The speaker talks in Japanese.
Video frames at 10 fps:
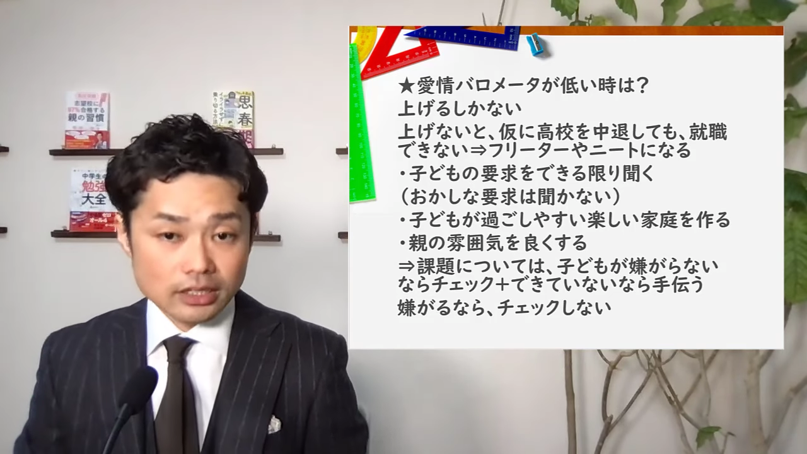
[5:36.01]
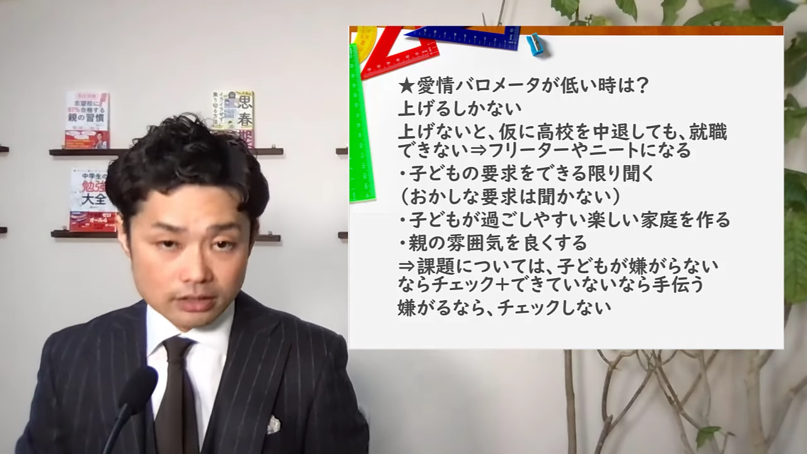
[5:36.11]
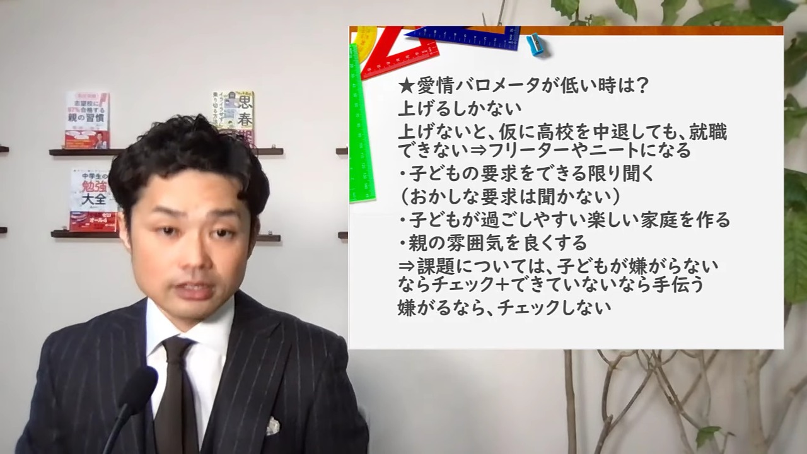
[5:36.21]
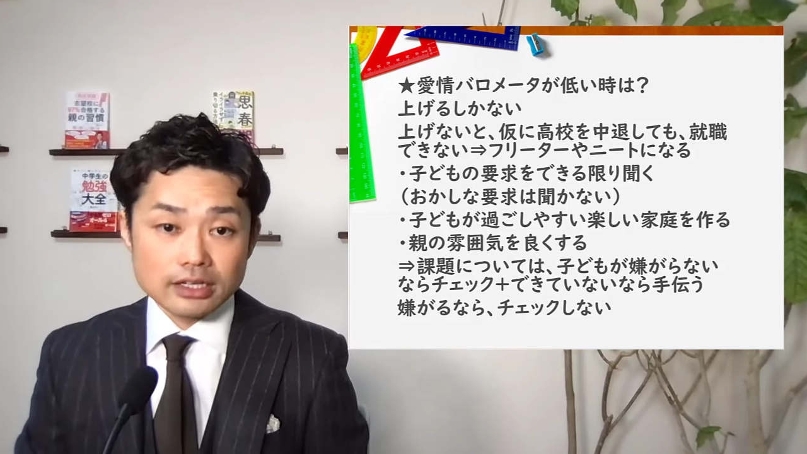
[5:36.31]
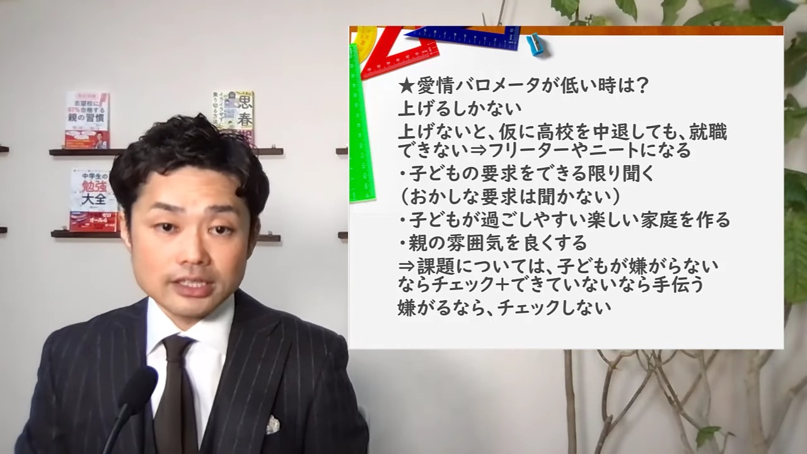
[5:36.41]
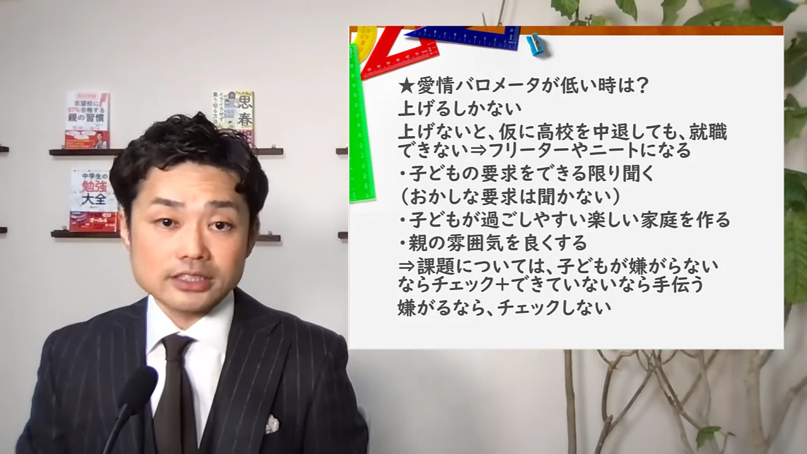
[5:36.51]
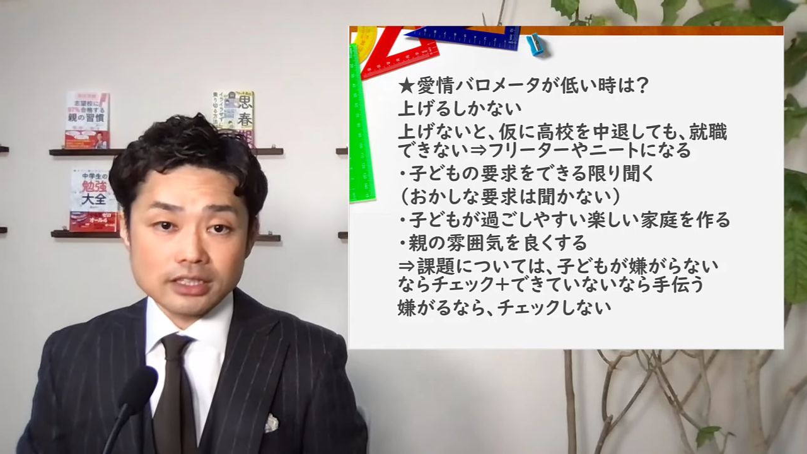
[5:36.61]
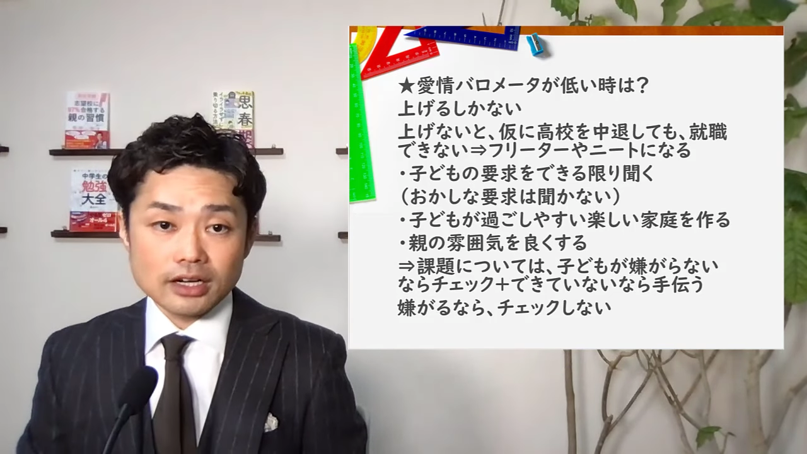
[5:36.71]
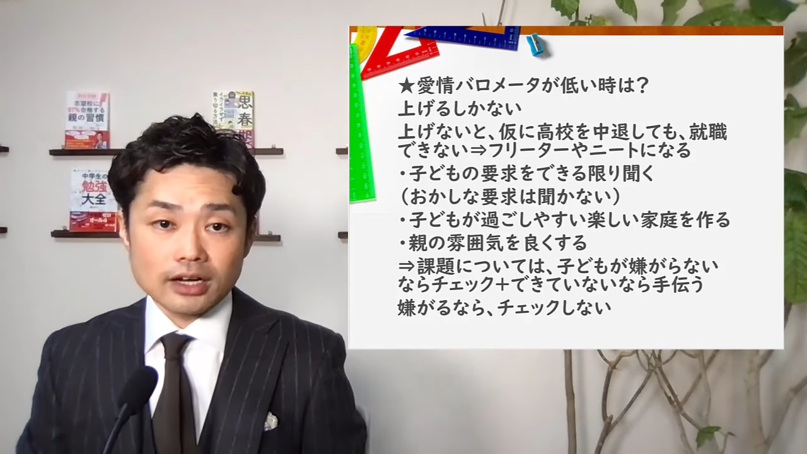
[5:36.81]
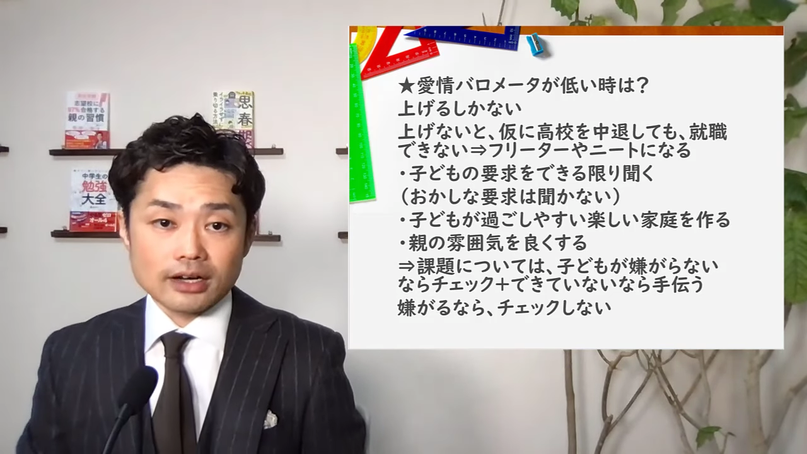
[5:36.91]
うん、なぜ
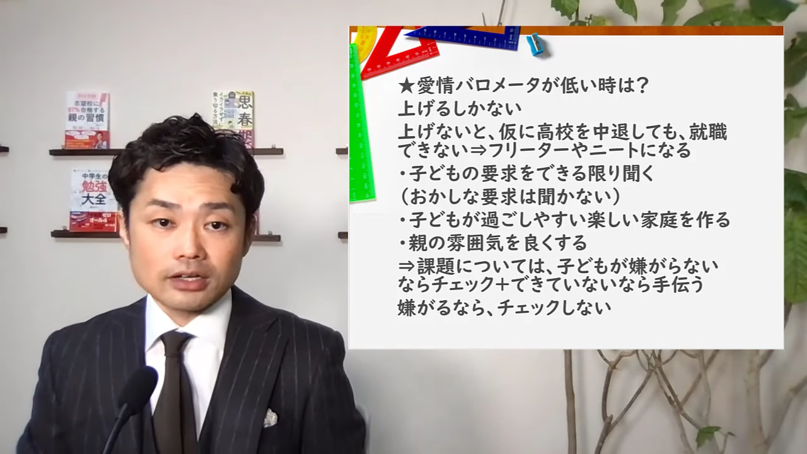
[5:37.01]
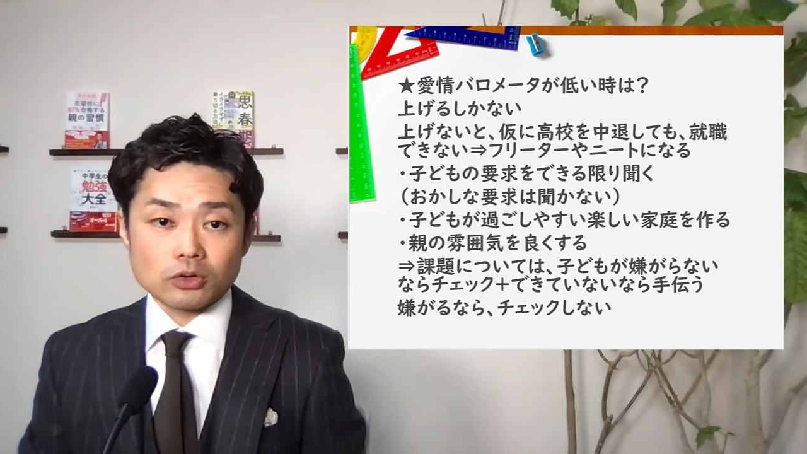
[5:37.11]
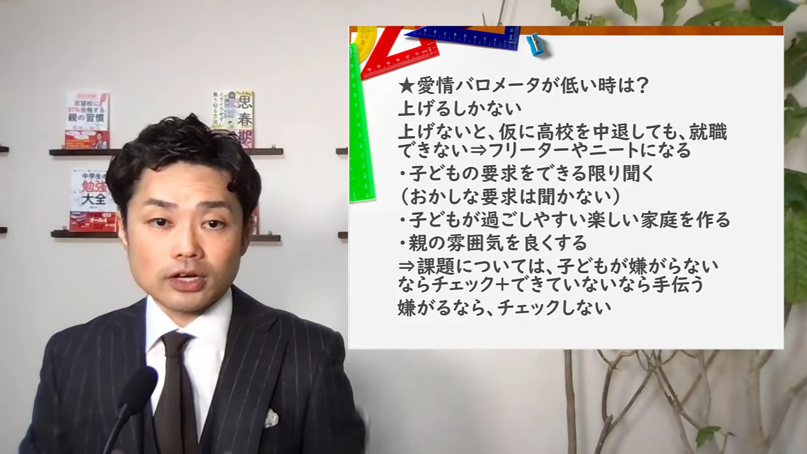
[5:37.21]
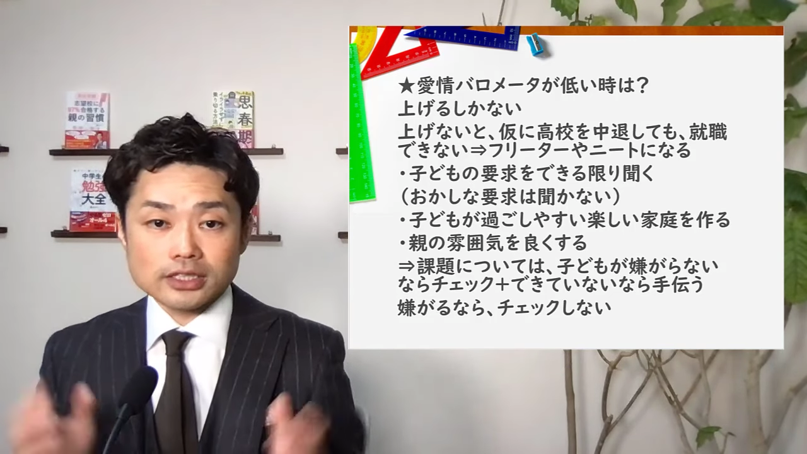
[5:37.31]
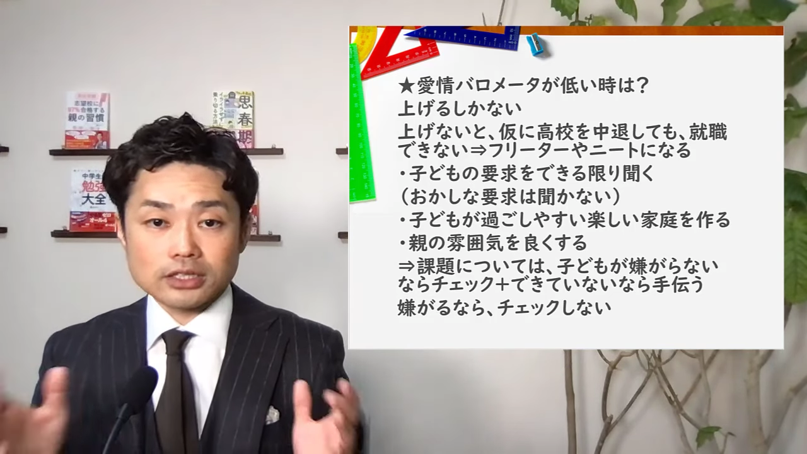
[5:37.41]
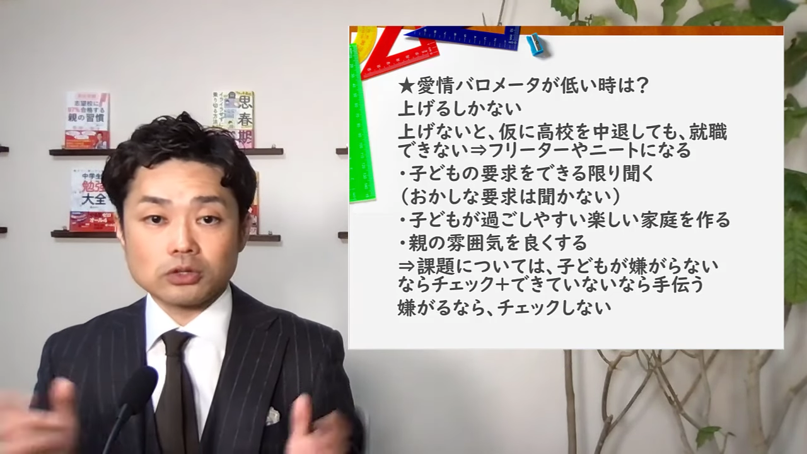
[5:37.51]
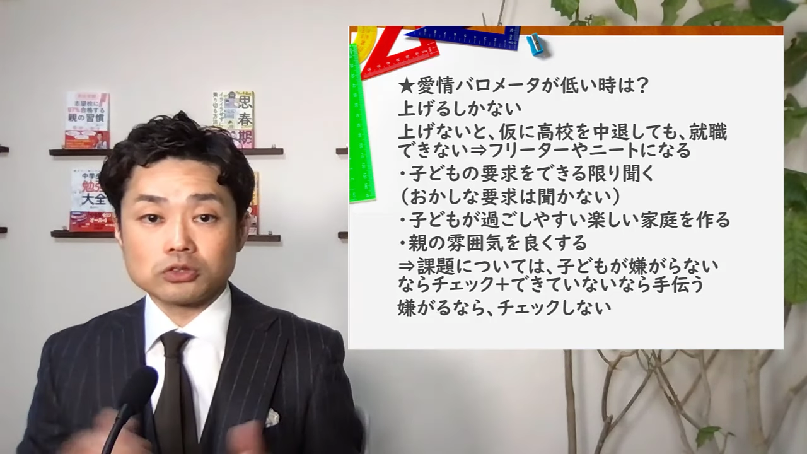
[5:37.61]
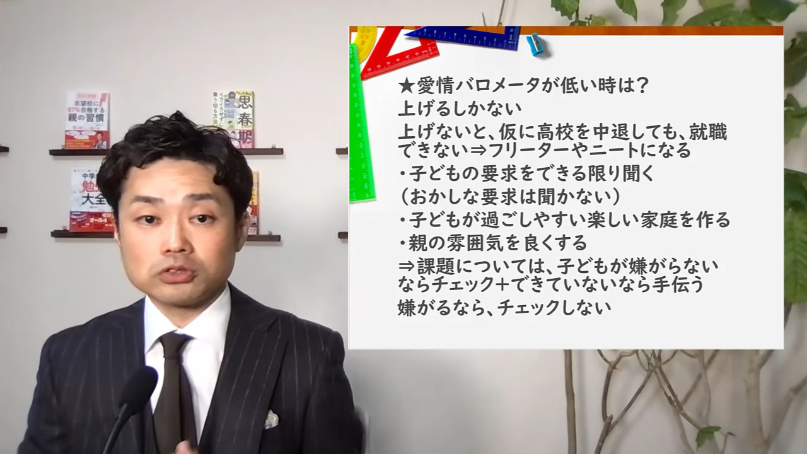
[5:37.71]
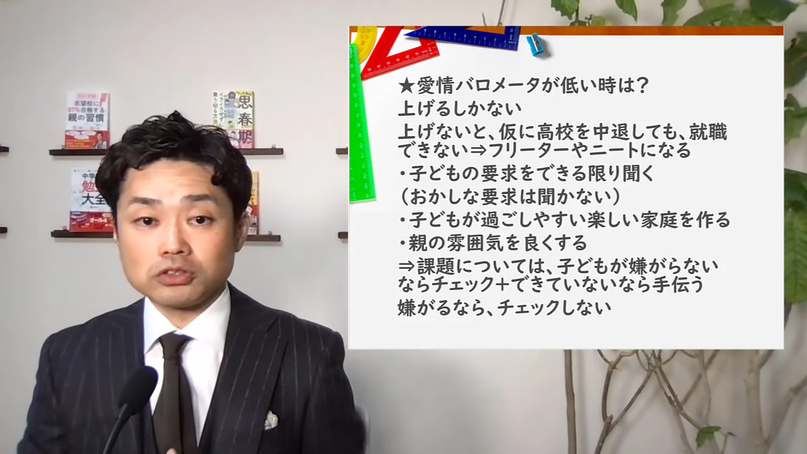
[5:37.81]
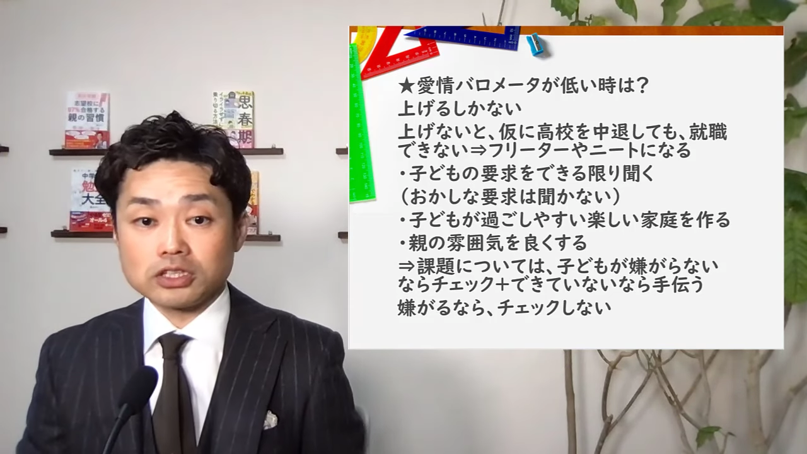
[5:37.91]
なら、これ先ほ
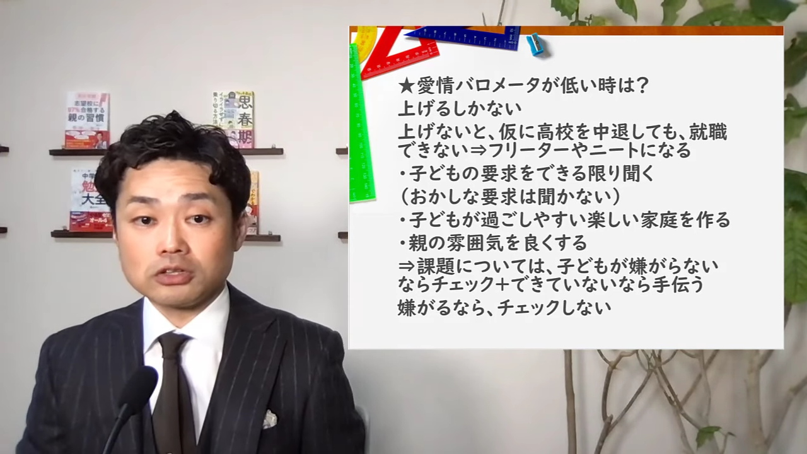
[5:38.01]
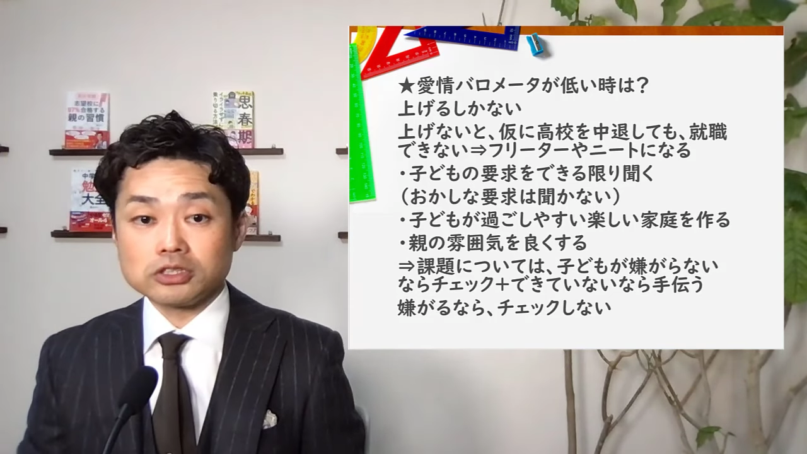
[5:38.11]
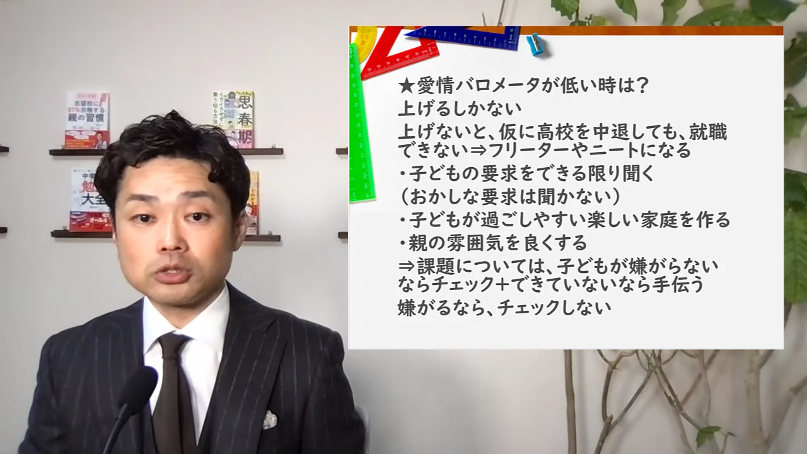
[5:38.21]
どと言ったように、